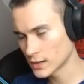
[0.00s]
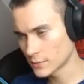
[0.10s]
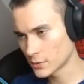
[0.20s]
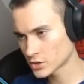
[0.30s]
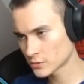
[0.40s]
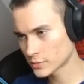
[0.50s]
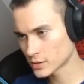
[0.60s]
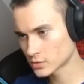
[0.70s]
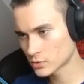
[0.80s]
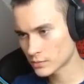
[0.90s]
Może po
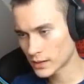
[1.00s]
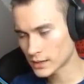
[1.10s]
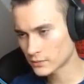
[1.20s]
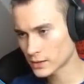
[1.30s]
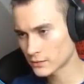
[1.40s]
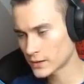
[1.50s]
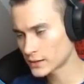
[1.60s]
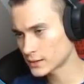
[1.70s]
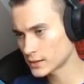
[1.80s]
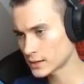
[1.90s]
prostu normalnie
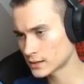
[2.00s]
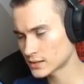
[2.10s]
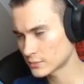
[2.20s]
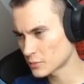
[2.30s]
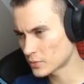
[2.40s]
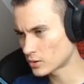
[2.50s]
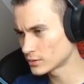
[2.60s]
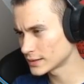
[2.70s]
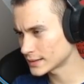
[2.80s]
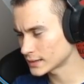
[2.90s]
wylewany, nie jakieś tam
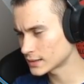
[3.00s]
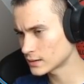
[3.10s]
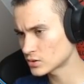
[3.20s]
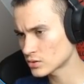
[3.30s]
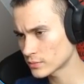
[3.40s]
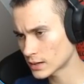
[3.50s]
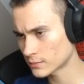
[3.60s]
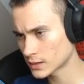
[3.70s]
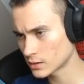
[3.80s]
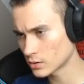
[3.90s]
opony, tak jak kiedyś to miałem,
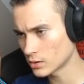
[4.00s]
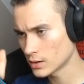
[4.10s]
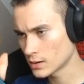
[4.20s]
tylko